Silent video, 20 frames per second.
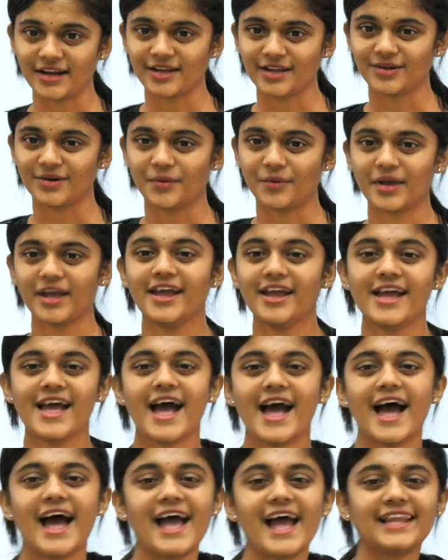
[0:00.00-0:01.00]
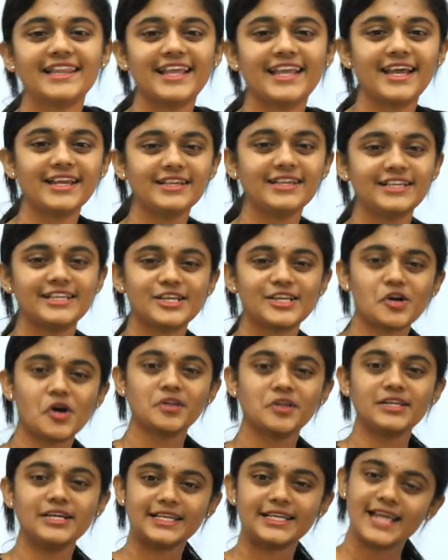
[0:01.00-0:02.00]
रहे ओके एंड देन क्लिक
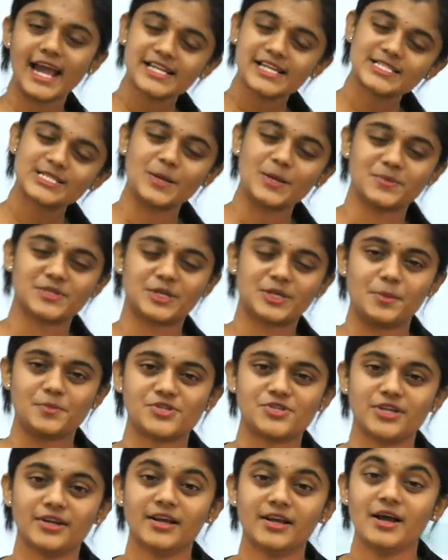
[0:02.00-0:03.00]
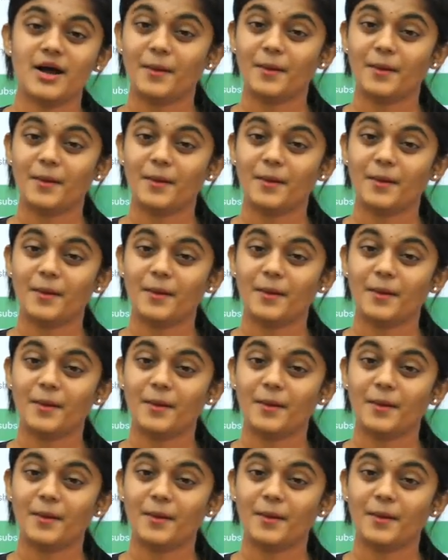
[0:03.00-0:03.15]
ऑन द गेट सब्सक्रिप्शन